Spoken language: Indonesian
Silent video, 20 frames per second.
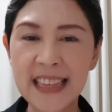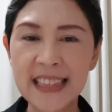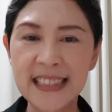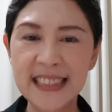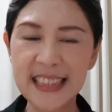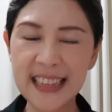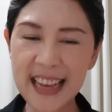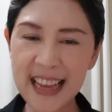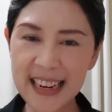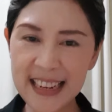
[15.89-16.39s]

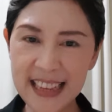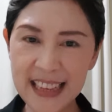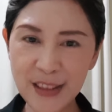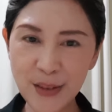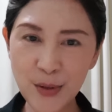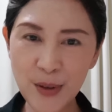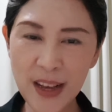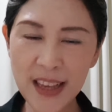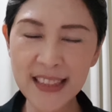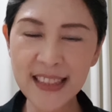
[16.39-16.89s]

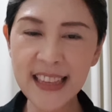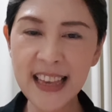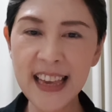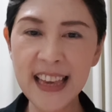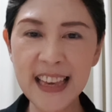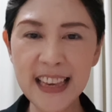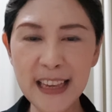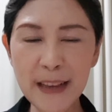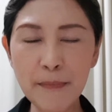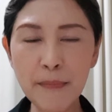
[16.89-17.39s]
Sekalian juga
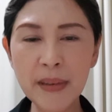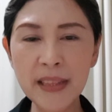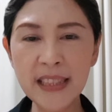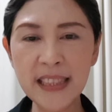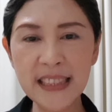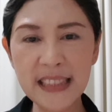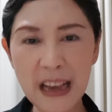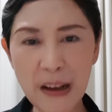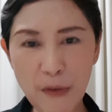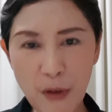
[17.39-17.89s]
saya ingin
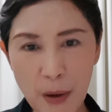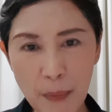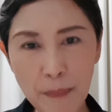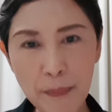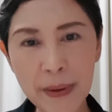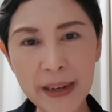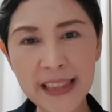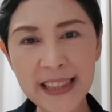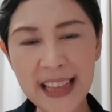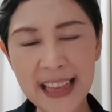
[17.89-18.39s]
menjawab
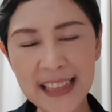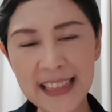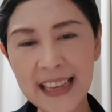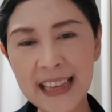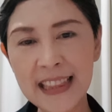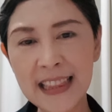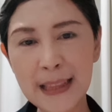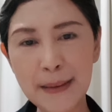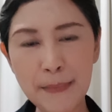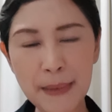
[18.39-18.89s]

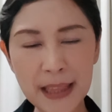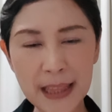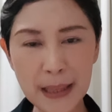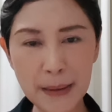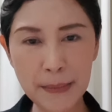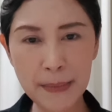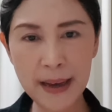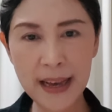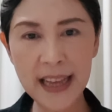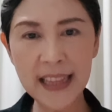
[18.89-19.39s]
pertanyaan
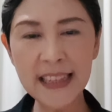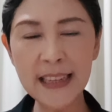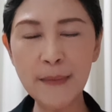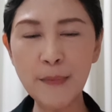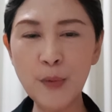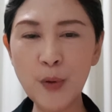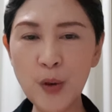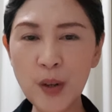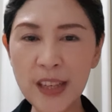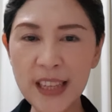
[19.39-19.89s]
teman-teman
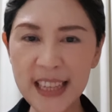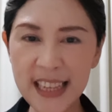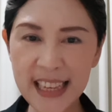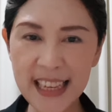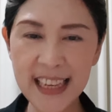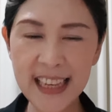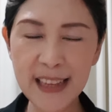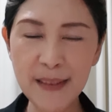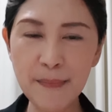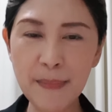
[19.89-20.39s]
yang
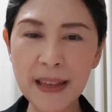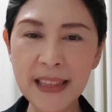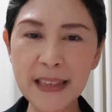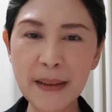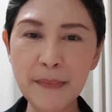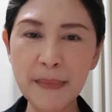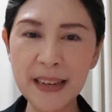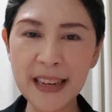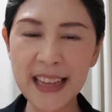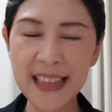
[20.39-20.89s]
mungkin
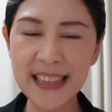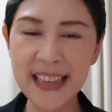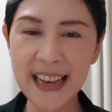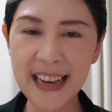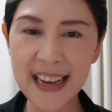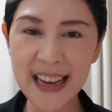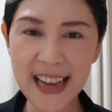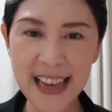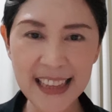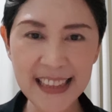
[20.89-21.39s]
banyak
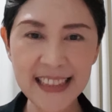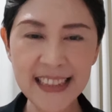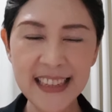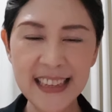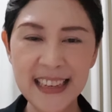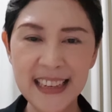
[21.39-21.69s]
menanyakan